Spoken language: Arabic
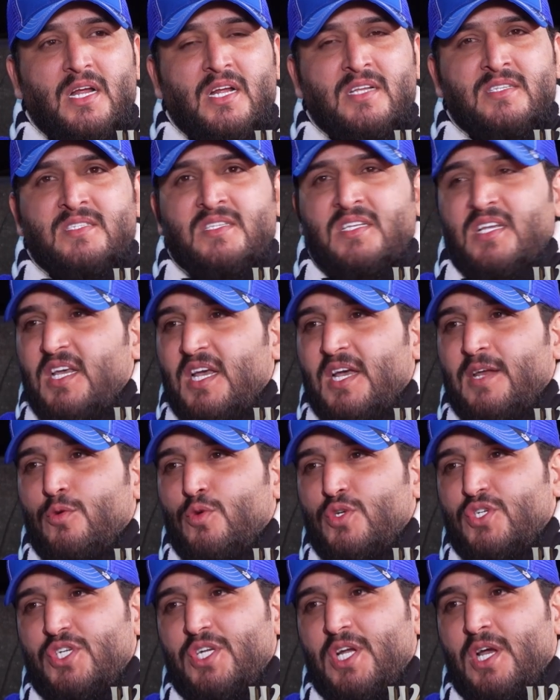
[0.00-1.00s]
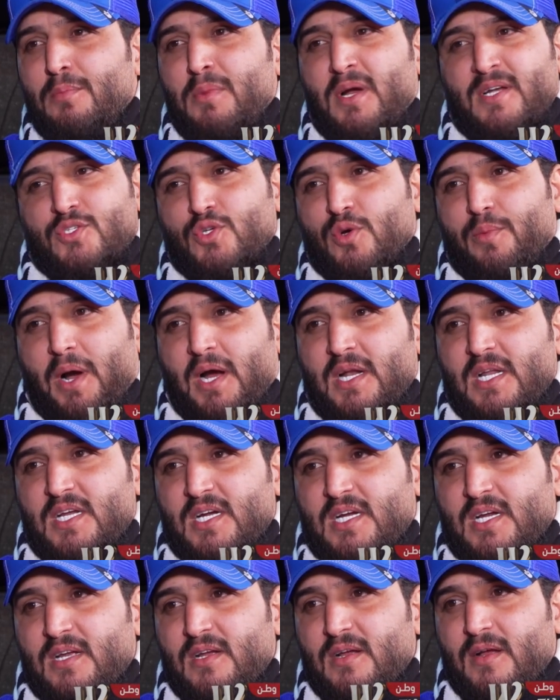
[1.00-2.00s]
الزين والشيء المحسوب عليك